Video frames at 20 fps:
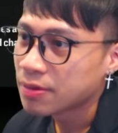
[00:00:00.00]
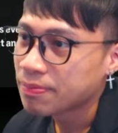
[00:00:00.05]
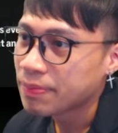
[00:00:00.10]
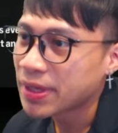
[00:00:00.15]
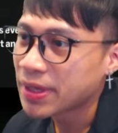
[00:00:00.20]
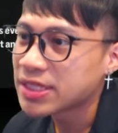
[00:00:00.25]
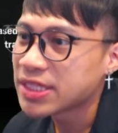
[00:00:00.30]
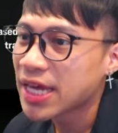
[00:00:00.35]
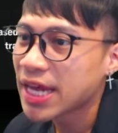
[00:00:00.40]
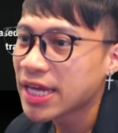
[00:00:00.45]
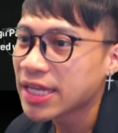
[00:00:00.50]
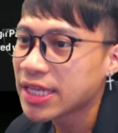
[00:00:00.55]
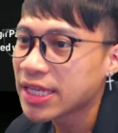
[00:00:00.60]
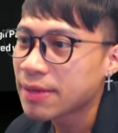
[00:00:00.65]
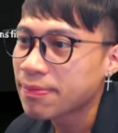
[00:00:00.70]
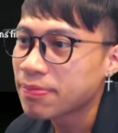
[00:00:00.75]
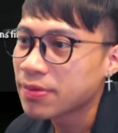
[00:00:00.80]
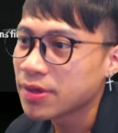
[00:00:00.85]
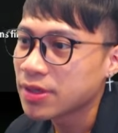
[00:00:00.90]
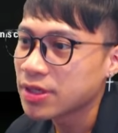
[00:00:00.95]
เป็น เทค
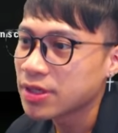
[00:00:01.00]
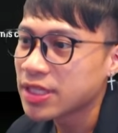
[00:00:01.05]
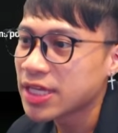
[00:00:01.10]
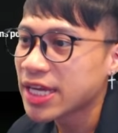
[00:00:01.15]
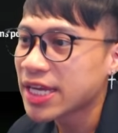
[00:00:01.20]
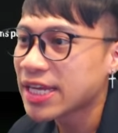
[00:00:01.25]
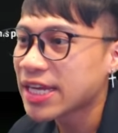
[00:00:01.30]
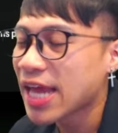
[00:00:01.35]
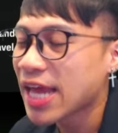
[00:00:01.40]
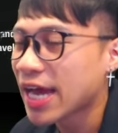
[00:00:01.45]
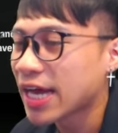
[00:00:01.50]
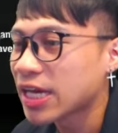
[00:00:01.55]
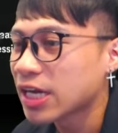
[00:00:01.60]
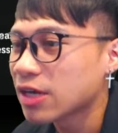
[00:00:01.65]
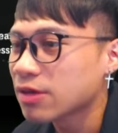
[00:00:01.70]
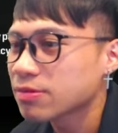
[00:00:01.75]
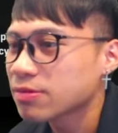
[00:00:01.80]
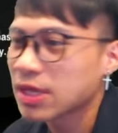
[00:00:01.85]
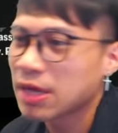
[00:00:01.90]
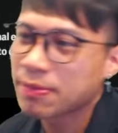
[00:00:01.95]
ดิฟ ยิง แรง
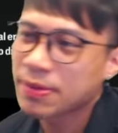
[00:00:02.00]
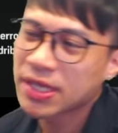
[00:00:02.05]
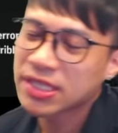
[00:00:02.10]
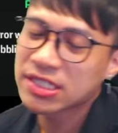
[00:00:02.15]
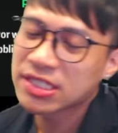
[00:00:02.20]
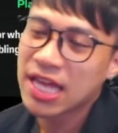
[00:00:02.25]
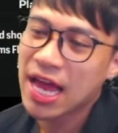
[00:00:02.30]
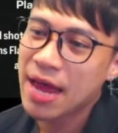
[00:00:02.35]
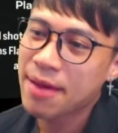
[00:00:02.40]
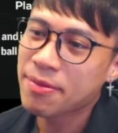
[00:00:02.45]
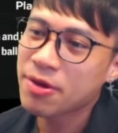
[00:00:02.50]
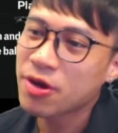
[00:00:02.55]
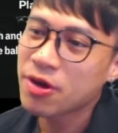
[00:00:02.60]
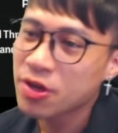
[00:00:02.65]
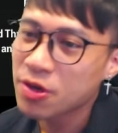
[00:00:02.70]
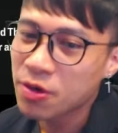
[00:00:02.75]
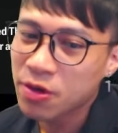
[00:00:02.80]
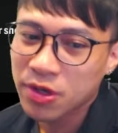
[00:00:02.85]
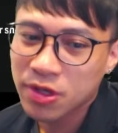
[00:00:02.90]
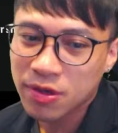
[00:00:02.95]
แล้วแต่ เพสไตล์ ไม่ ค่อ
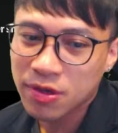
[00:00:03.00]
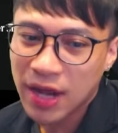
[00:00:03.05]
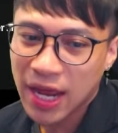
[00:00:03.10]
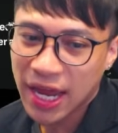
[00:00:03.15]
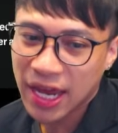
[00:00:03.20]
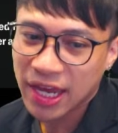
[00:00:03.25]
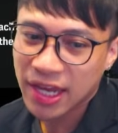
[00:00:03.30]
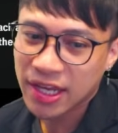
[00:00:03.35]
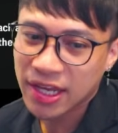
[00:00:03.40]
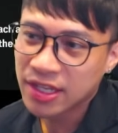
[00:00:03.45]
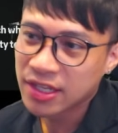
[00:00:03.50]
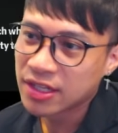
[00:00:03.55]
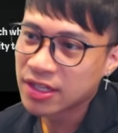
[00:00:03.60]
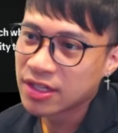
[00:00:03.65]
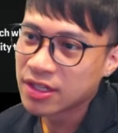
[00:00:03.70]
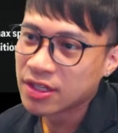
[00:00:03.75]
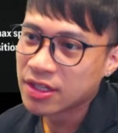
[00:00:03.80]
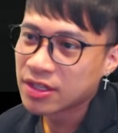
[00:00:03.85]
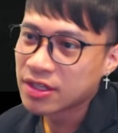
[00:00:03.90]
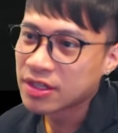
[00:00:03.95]
ย โดน เท่า ไหร่
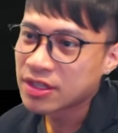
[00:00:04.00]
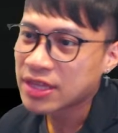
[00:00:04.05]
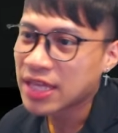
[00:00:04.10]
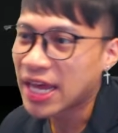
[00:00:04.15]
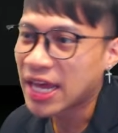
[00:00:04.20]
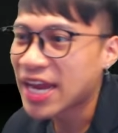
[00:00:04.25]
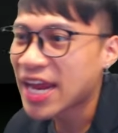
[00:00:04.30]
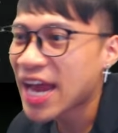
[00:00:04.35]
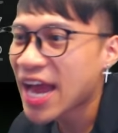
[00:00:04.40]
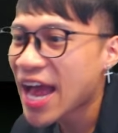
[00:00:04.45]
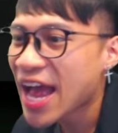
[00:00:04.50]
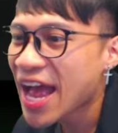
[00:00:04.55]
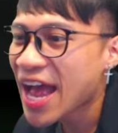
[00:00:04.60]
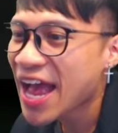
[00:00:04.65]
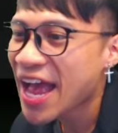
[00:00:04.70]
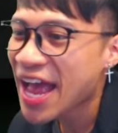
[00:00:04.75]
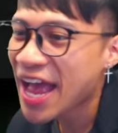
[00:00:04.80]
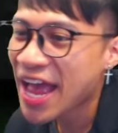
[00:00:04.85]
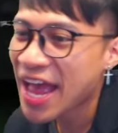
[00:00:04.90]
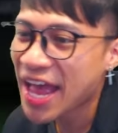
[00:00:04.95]
แต่ ได้
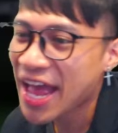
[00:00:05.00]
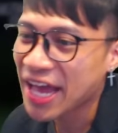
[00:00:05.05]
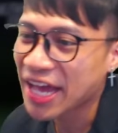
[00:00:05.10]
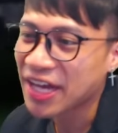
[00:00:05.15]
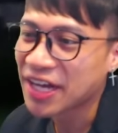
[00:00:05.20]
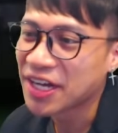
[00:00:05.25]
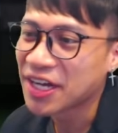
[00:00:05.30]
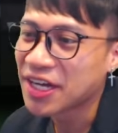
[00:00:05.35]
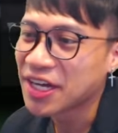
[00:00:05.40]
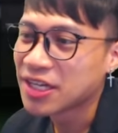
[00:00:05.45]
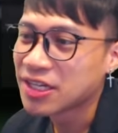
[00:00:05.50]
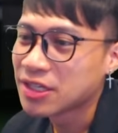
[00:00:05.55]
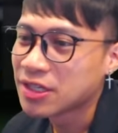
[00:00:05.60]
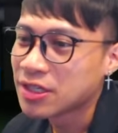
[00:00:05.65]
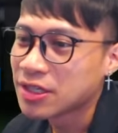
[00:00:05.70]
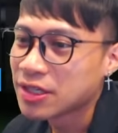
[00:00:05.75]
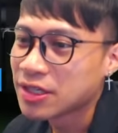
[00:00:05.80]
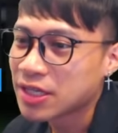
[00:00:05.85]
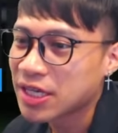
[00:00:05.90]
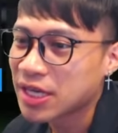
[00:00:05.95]
55 เหรอ
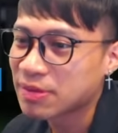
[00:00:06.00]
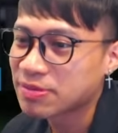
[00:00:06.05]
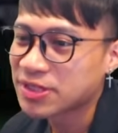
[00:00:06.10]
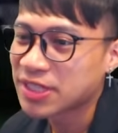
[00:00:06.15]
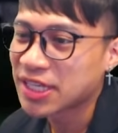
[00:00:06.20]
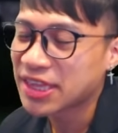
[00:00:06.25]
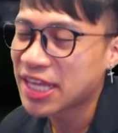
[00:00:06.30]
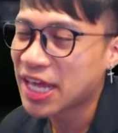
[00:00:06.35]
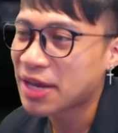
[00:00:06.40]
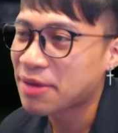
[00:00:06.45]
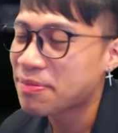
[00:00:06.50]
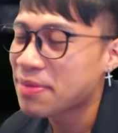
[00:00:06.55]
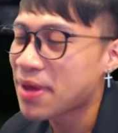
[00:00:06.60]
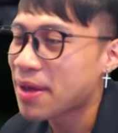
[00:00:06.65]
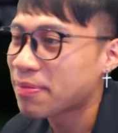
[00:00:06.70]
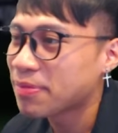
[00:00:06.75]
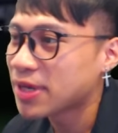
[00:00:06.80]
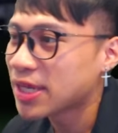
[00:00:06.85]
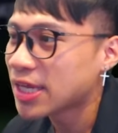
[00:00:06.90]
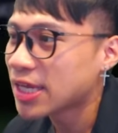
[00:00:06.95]
กับสเตตแบ
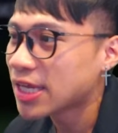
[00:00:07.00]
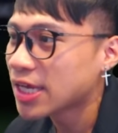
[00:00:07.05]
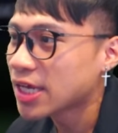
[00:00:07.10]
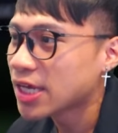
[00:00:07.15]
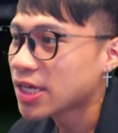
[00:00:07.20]
บ นี้